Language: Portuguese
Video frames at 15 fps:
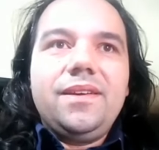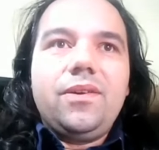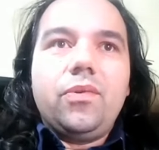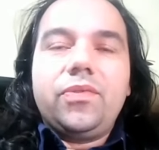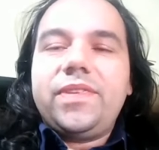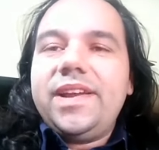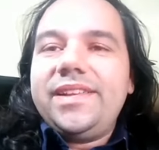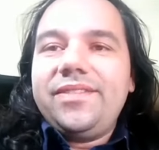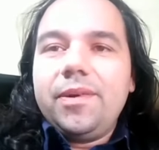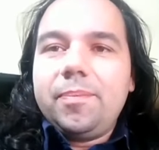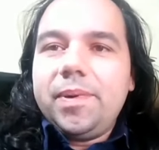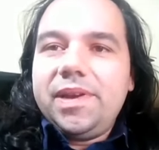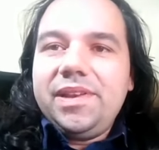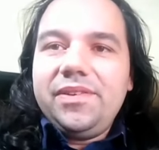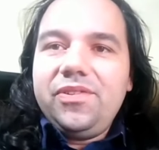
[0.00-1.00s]
conserte o
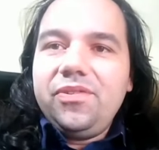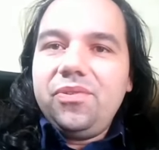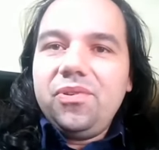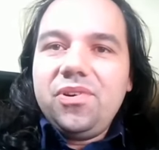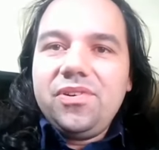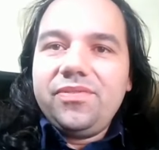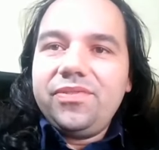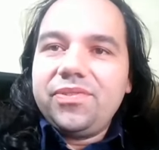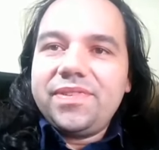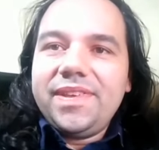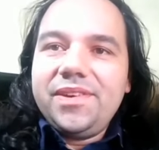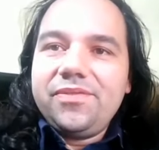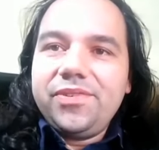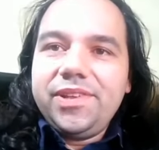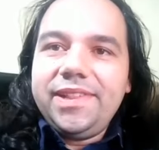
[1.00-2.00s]
aparelho de novo, não
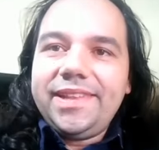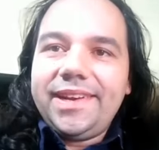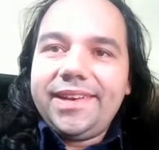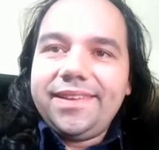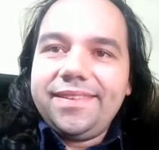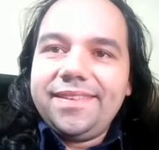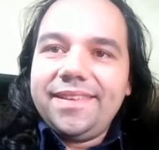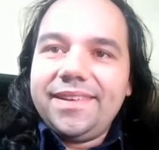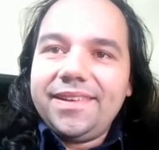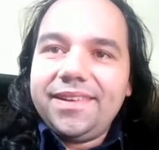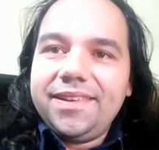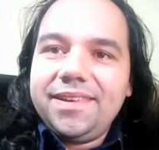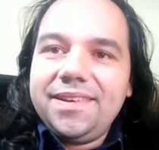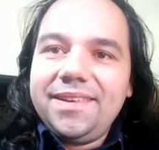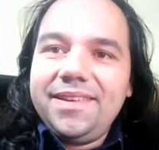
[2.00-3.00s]
sei, não vou entrar nessa.
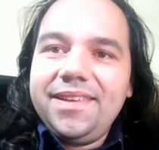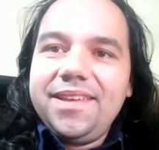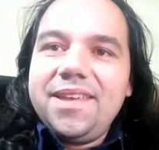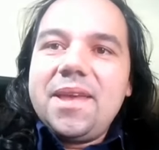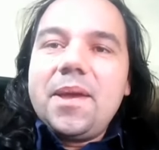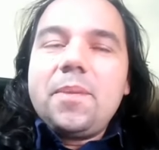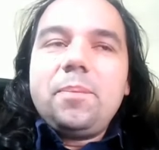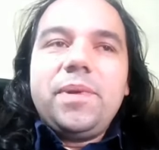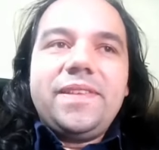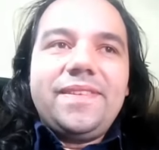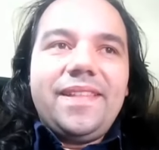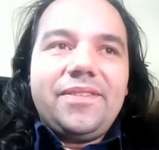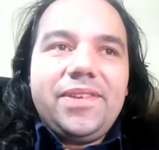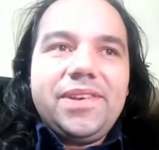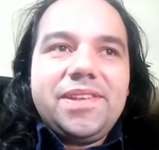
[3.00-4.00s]
Mas você
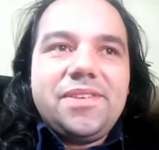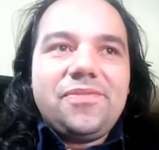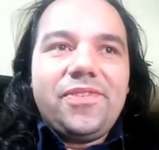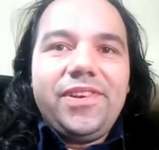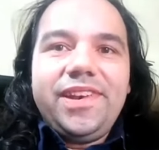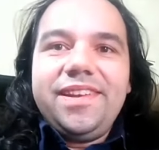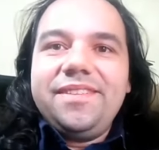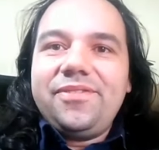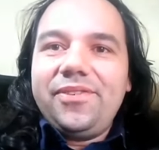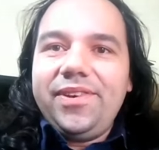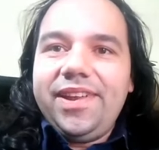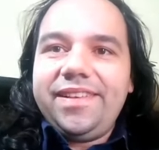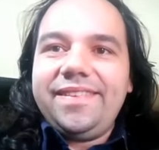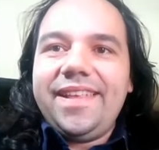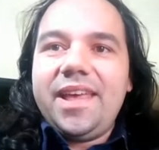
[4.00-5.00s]
tá vendo que foi, foi
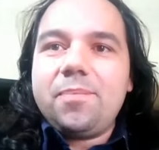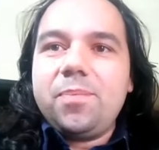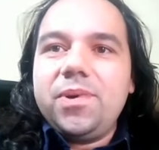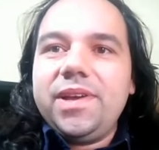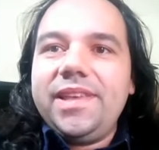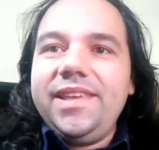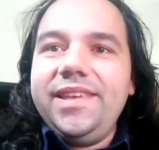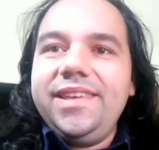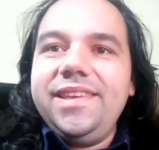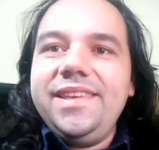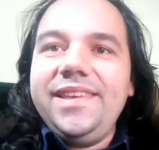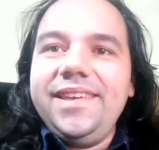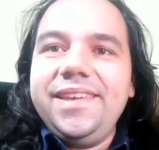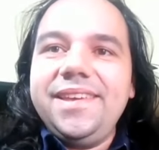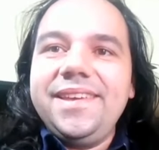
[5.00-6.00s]
nessa época aí
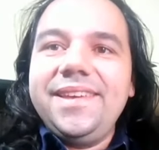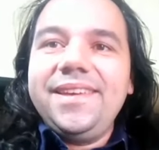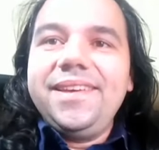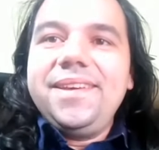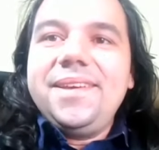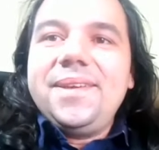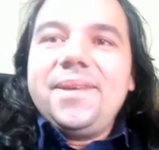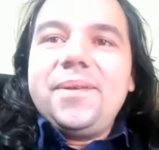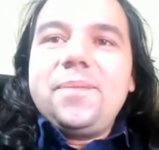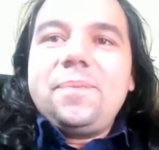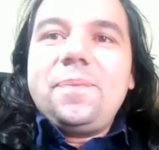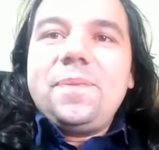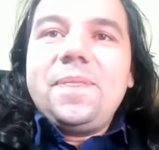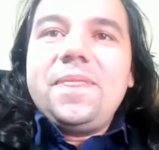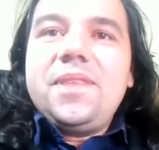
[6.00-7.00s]
que,
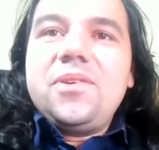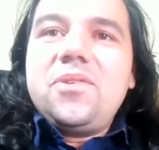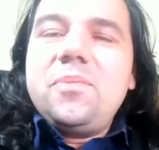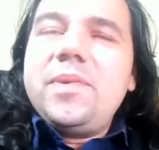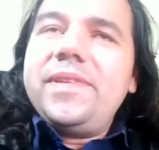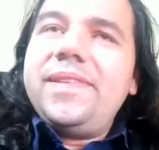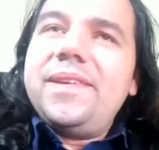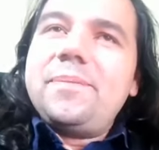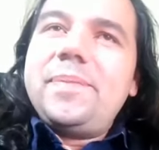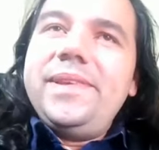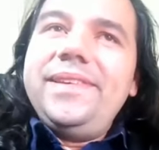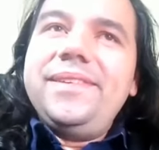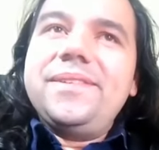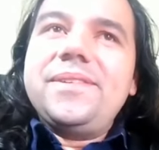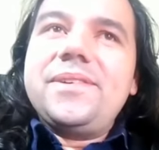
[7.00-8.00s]
que eu comecei a que
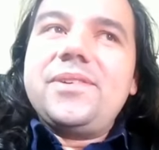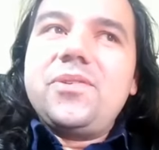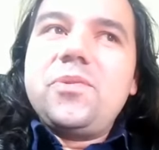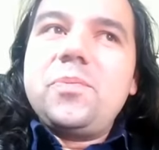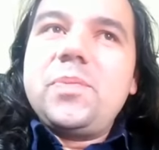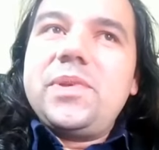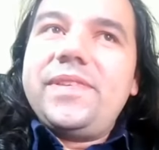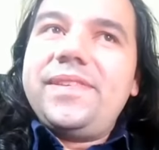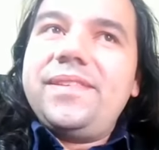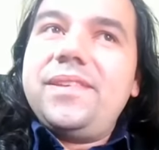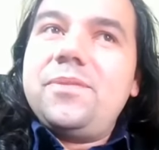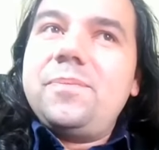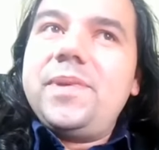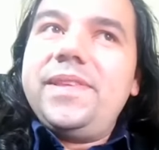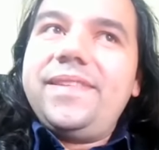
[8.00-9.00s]
eu, que
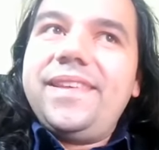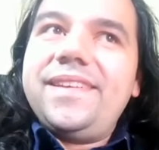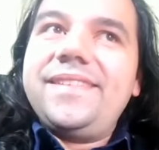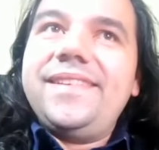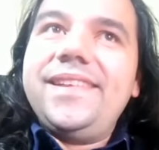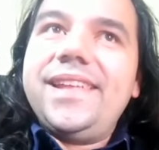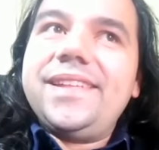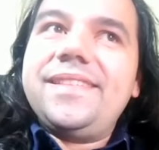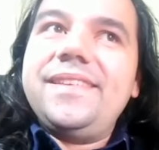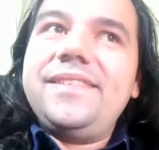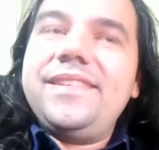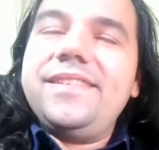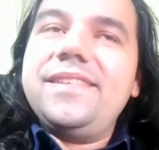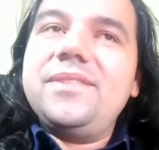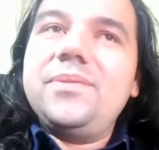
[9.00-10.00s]
eu pensei assim, né? Tem
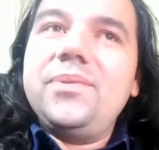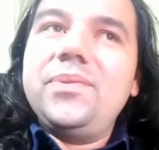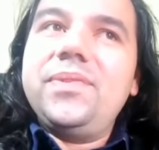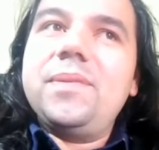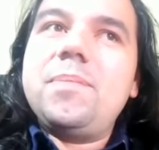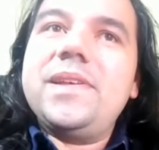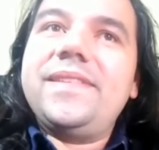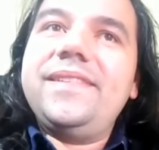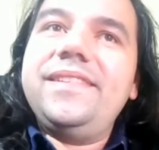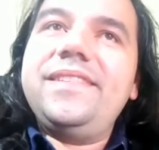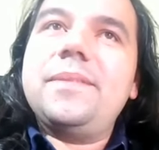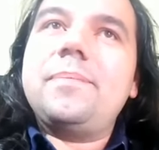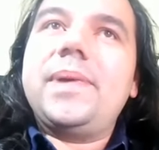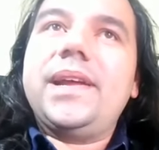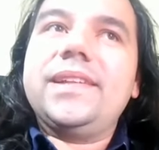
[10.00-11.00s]
gente que usa bastante
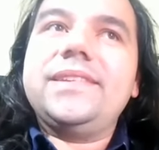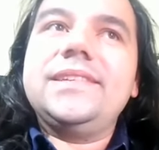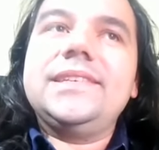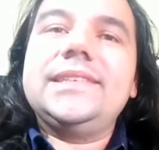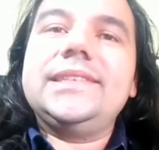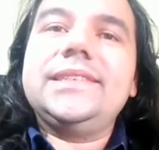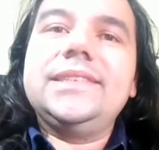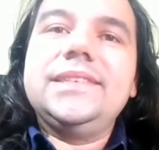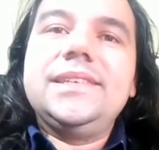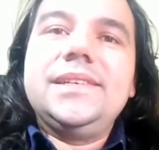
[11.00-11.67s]
a prática, né?